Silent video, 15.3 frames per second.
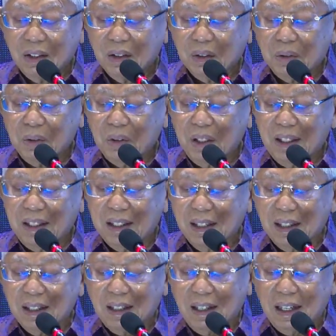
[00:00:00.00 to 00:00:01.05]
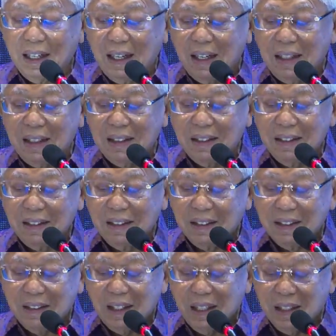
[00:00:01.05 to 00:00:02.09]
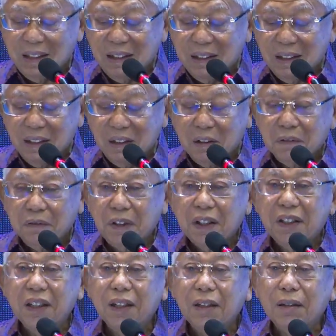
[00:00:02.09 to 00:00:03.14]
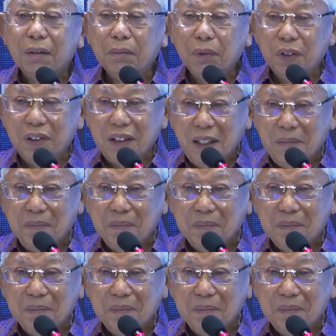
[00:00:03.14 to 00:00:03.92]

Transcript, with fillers: kuliner halal dan fashion muslim.